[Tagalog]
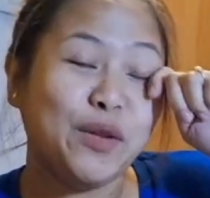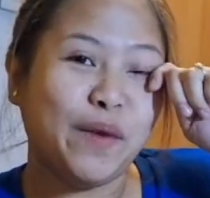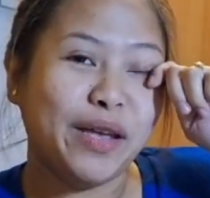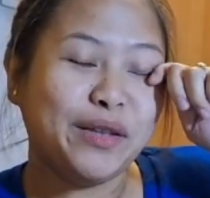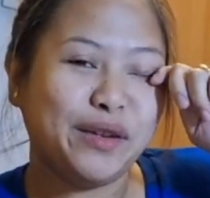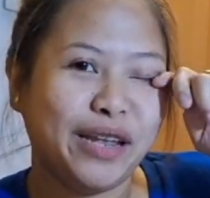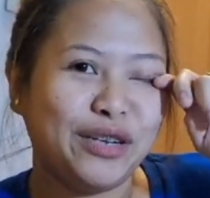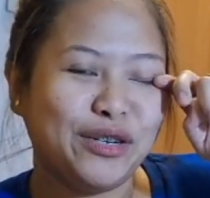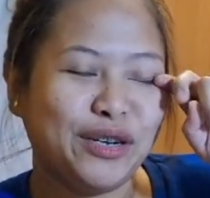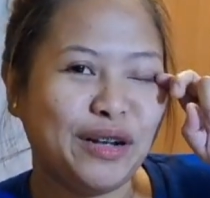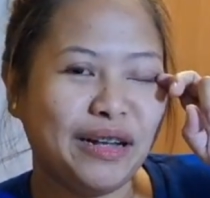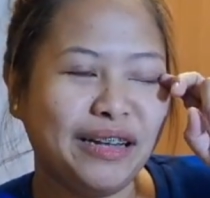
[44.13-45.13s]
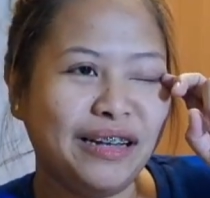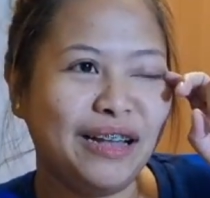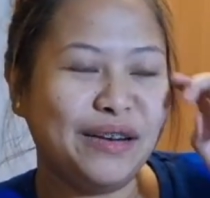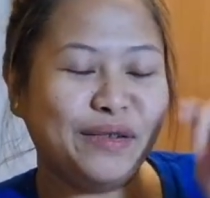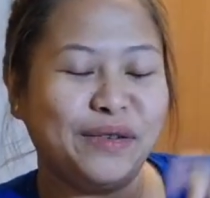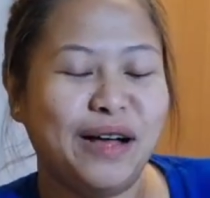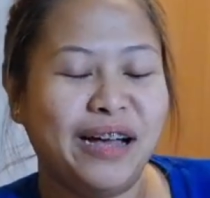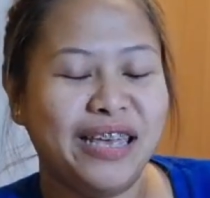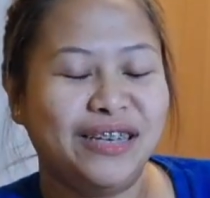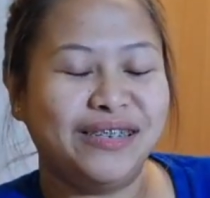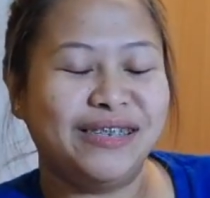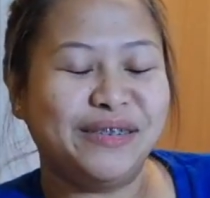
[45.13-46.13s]
Worldwide Connection ang, ano ko, ang
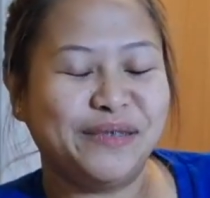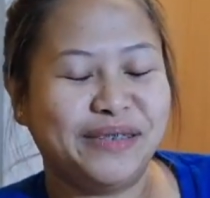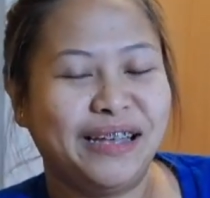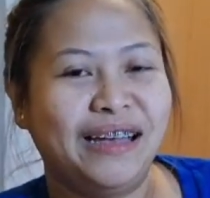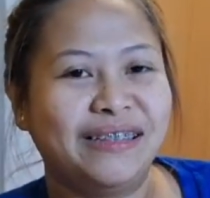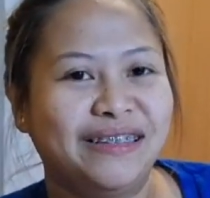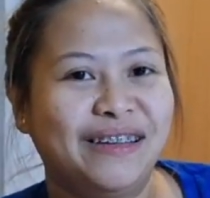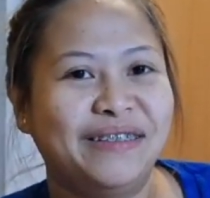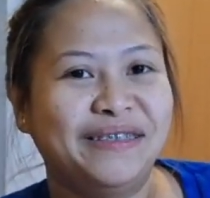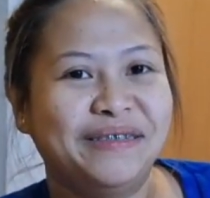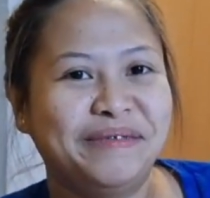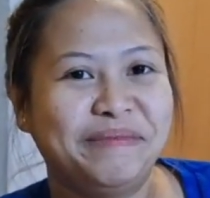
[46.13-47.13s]
agency ko sa Qatar.